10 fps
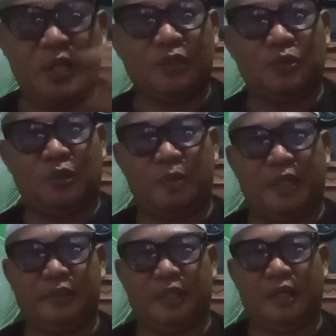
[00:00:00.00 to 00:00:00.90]
ke
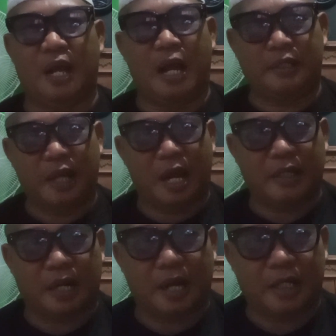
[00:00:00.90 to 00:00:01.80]
rumahnya. Ada
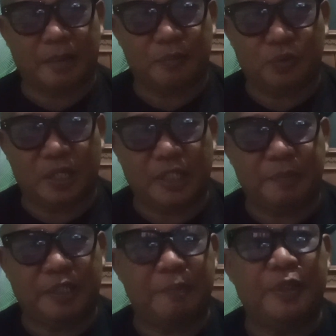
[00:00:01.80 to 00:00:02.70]
anak-anak muda lagi
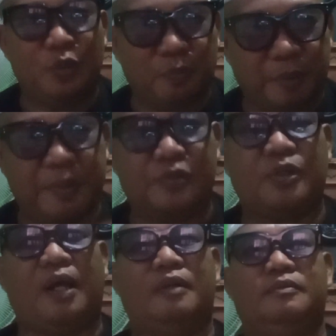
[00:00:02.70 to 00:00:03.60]
pada minum
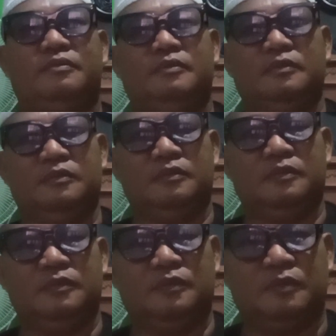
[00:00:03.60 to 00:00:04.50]
pemirsa.
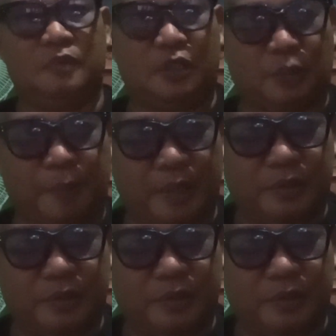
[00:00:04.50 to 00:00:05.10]
Kata Pak